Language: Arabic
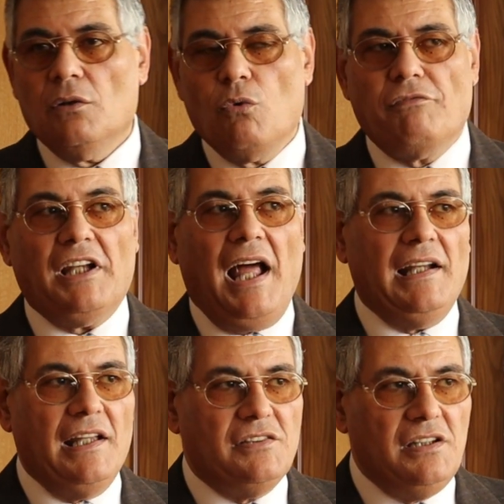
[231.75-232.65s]
وفي
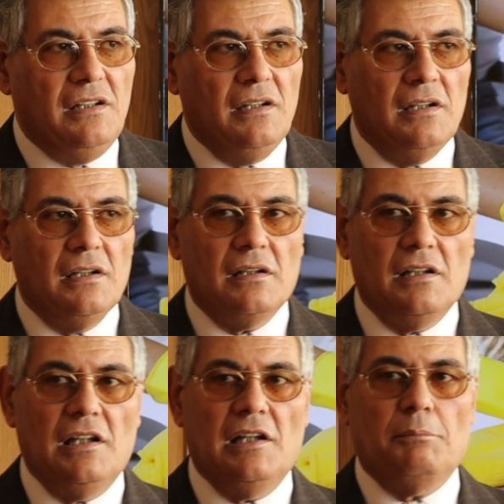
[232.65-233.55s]
الحالة دي
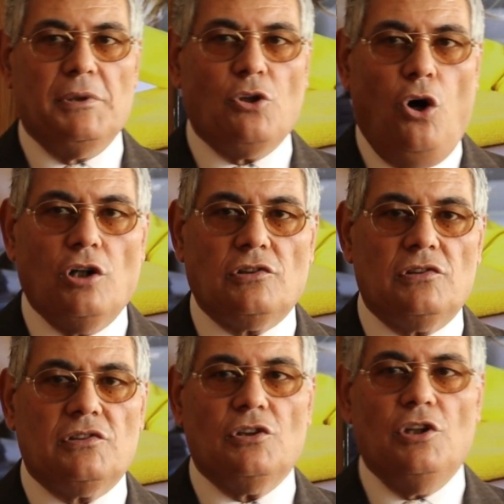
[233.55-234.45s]

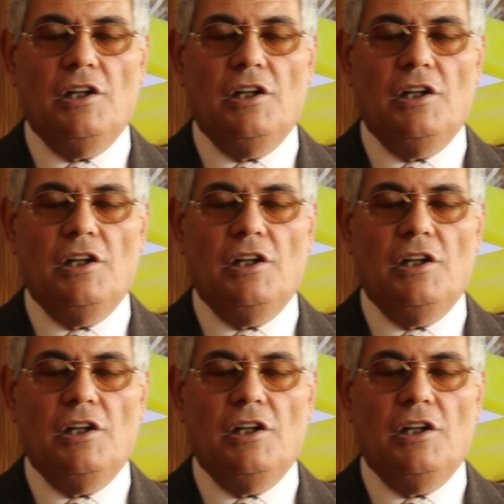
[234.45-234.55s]
بنحط